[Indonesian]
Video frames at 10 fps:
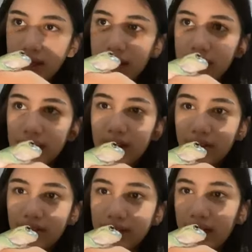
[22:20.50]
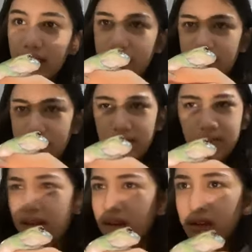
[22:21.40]
nggak takut kak
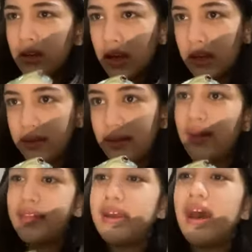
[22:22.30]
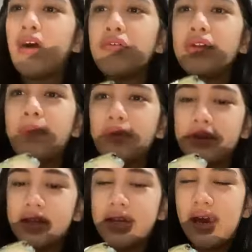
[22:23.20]
enggak soalnya aku udah
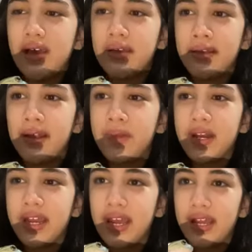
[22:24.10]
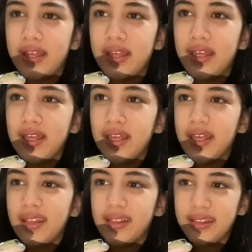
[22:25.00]
punya dia selama kayak
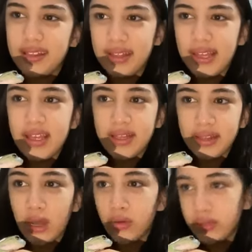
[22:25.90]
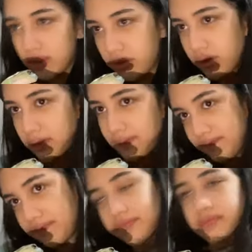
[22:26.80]
tiga tahun gitu
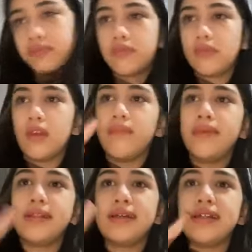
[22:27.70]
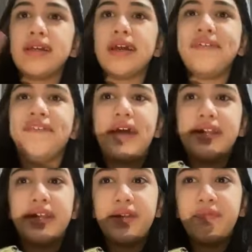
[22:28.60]
basically I've
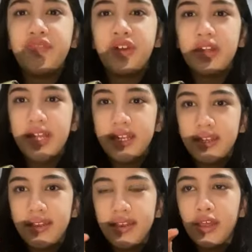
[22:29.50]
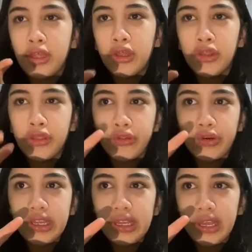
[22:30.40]
had him for like
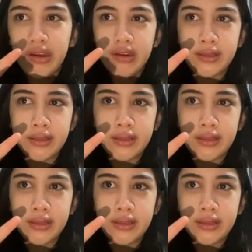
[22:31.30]
three years